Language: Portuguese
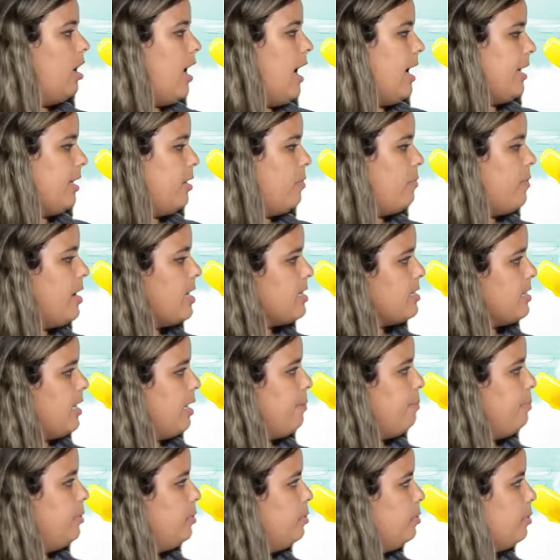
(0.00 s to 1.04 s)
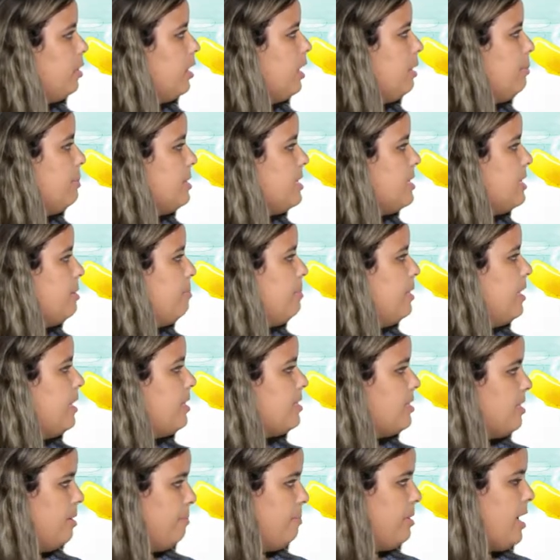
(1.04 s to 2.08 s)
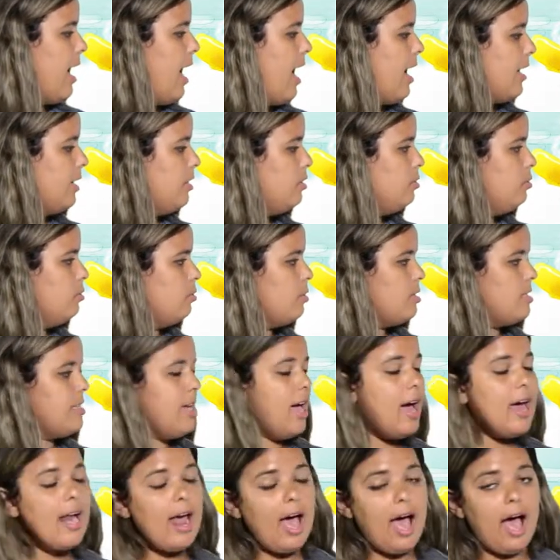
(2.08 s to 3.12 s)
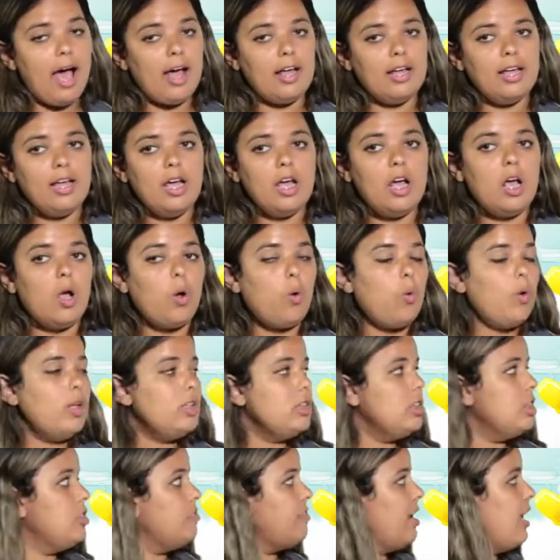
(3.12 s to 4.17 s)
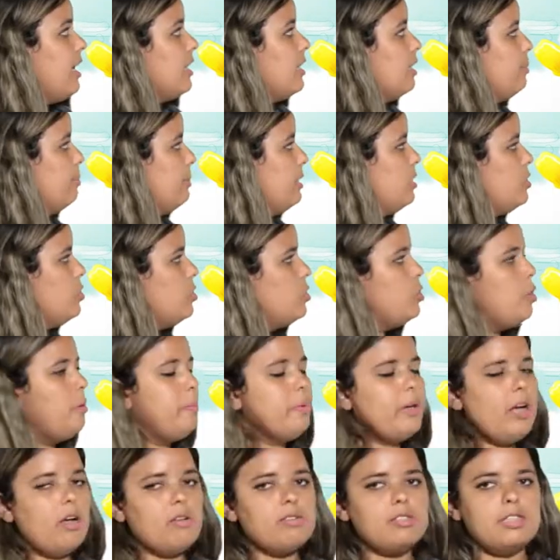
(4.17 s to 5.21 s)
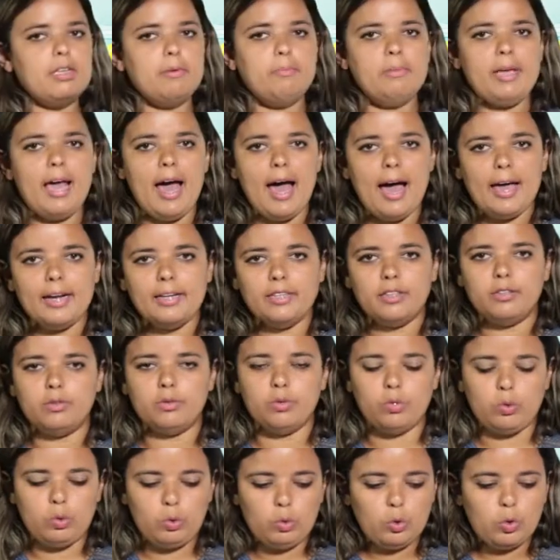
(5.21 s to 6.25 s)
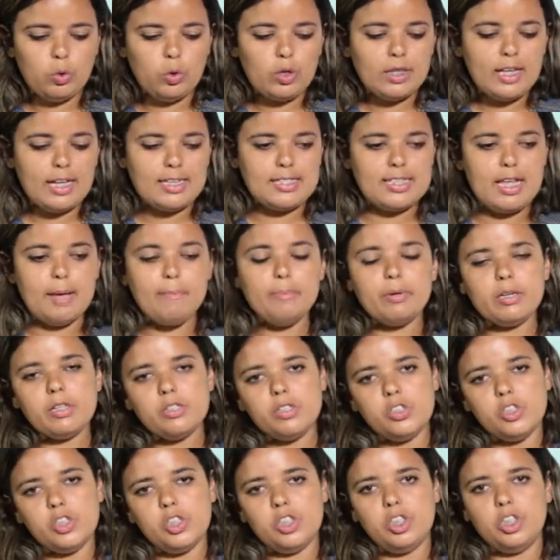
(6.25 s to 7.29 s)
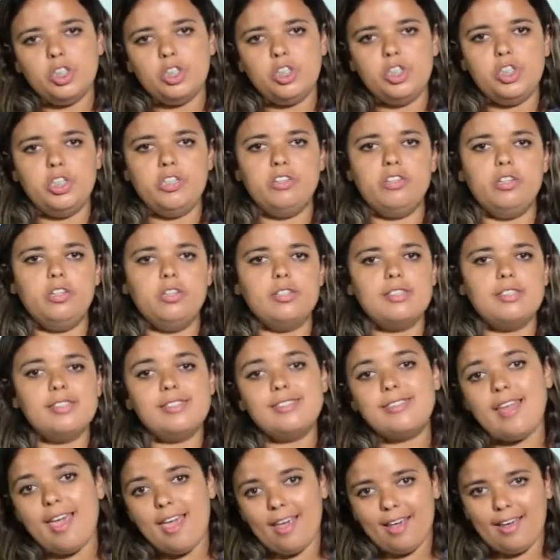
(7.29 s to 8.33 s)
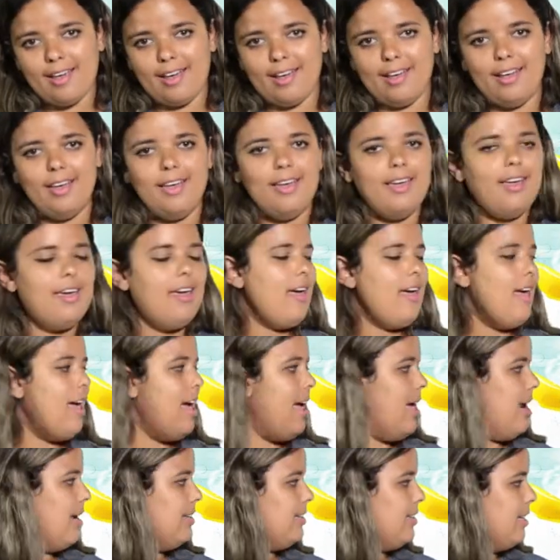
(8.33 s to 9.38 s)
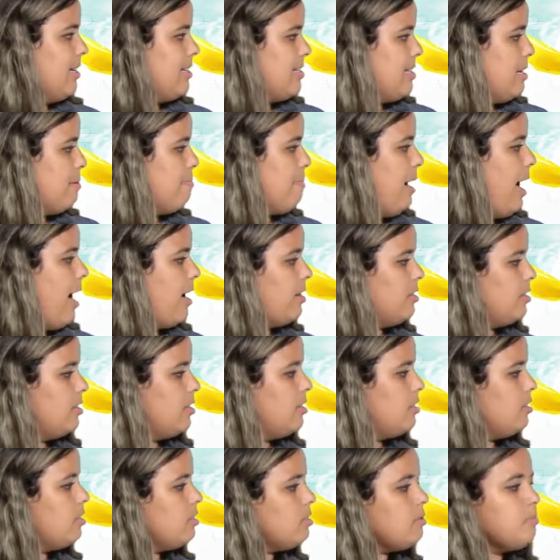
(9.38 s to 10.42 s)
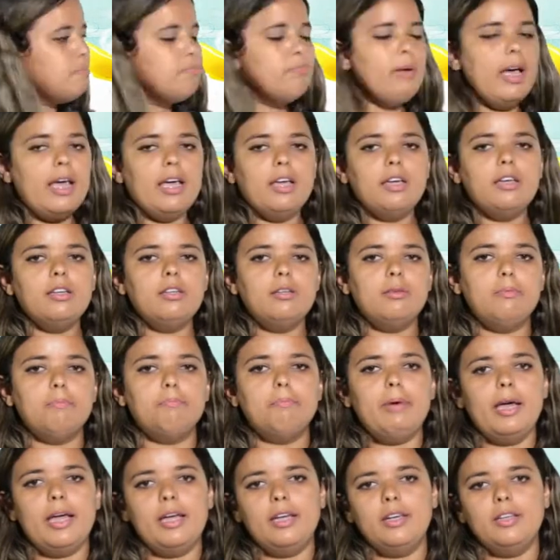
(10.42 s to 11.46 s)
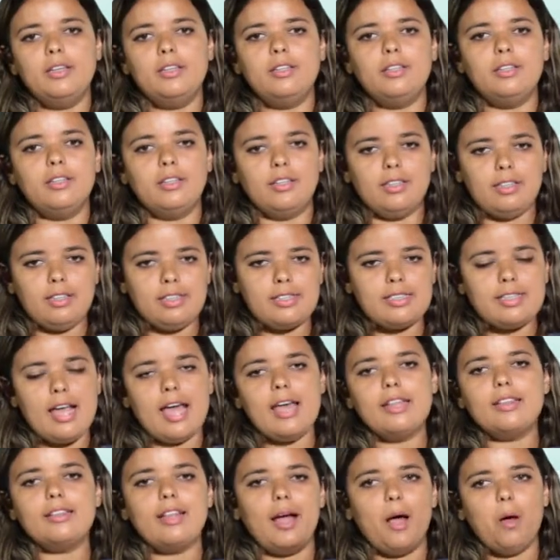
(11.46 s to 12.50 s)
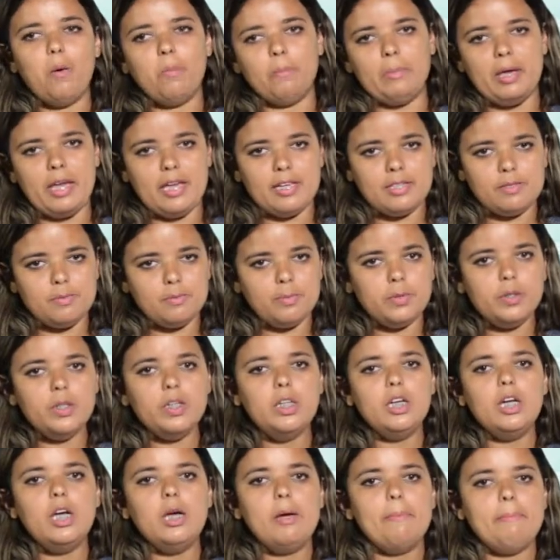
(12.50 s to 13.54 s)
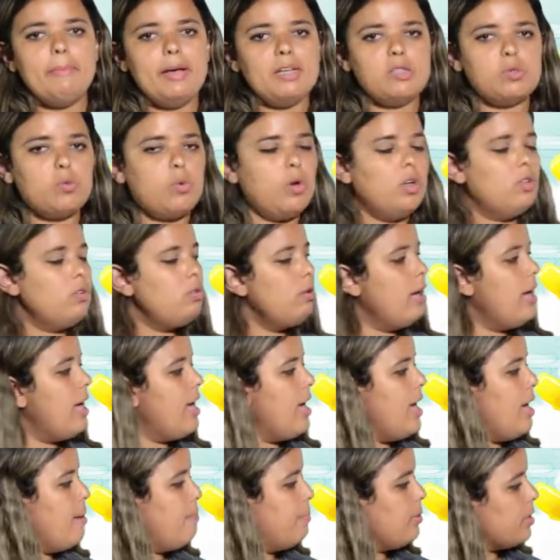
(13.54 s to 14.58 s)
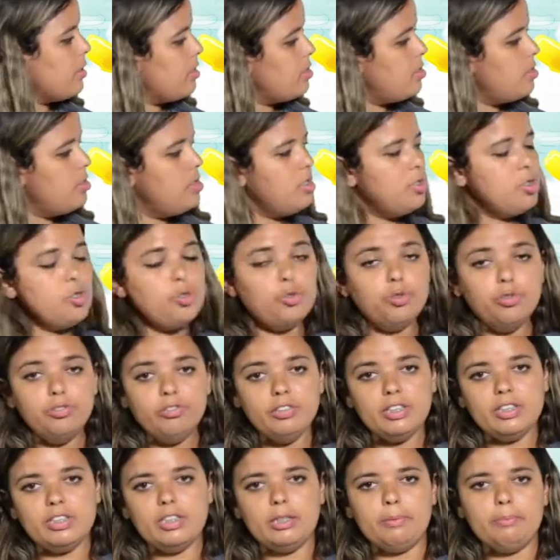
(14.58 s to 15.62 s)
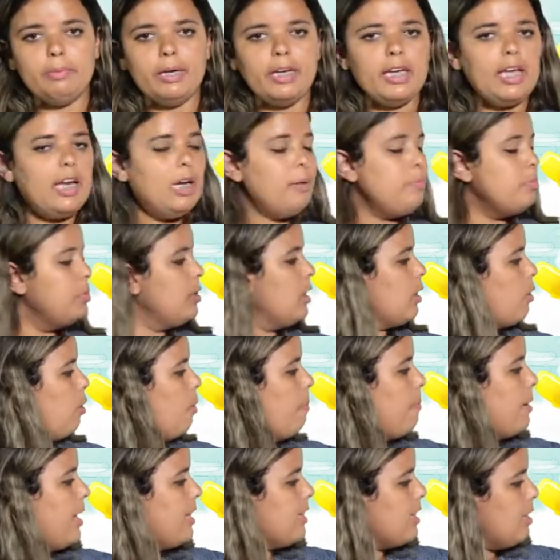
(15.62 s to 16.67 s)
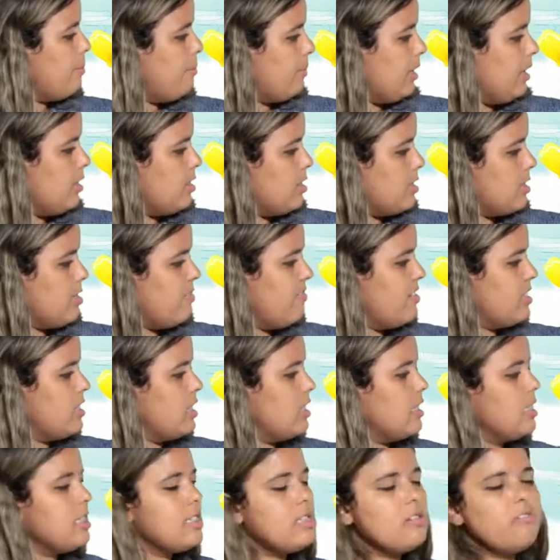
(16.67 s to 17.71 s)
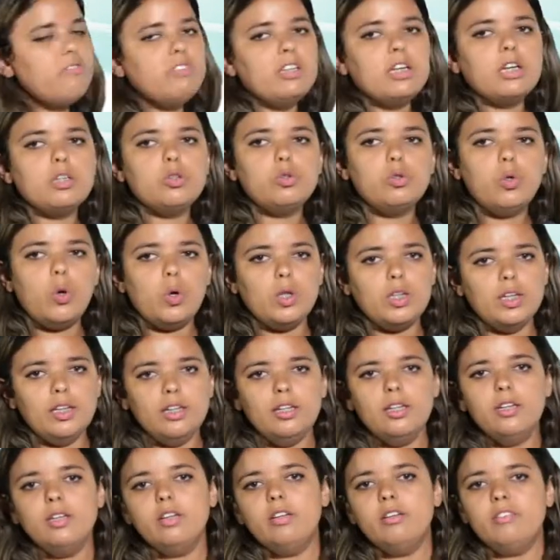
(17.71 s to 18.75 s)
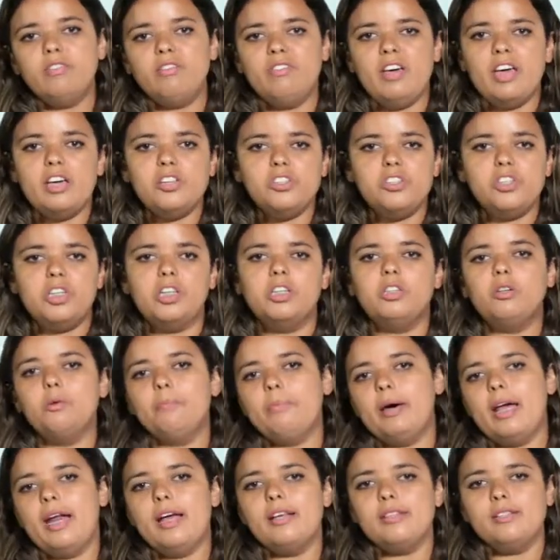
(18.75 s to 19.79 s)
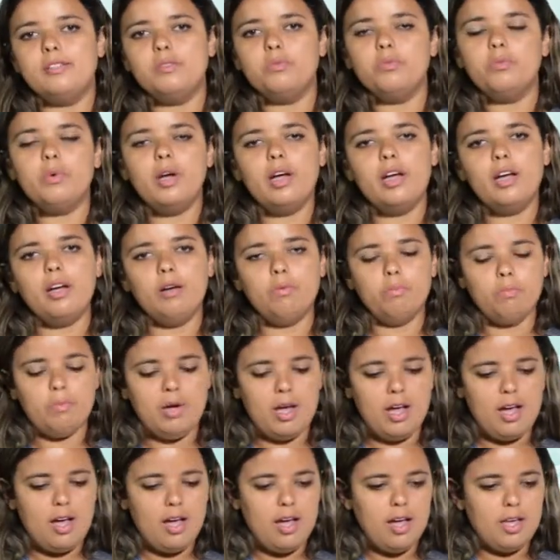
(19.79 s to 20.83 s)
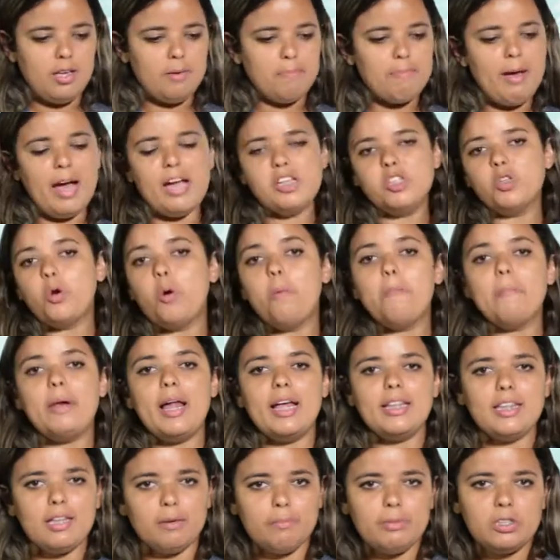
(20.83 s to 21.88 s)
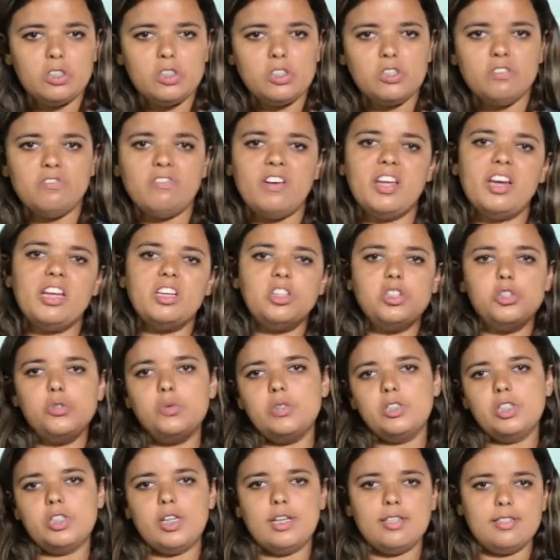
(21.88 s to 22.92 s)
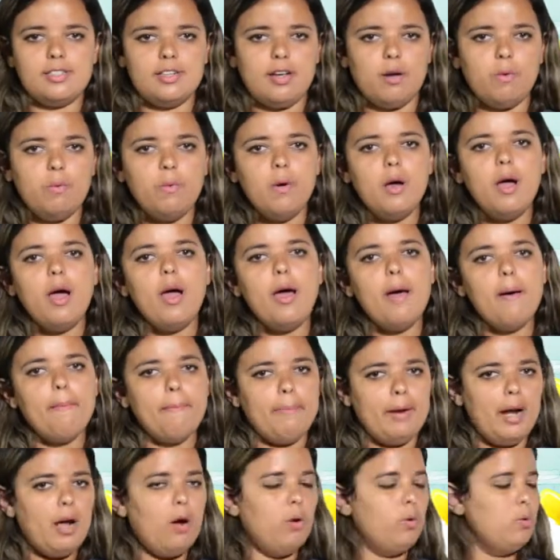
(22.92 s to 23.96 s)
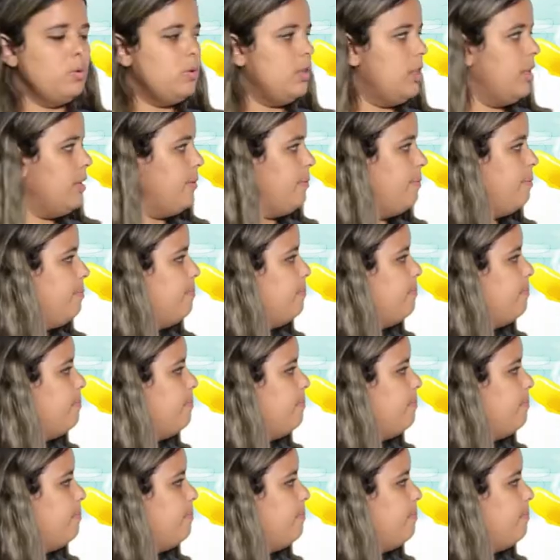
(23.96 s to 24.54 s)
Aqui um exemplo do clima semiárido no Ceará. Quando a gente fala também de tropical semiárido, nas épocas de, de seca, ela tem essa imagem bem, bem sertão mesmo, mas quando é épocas de chuva também, ele muda completamente. Essa vegetação fica toda verdinha. Então parece uma, uma imagem completamente diferente de uma estação para outra.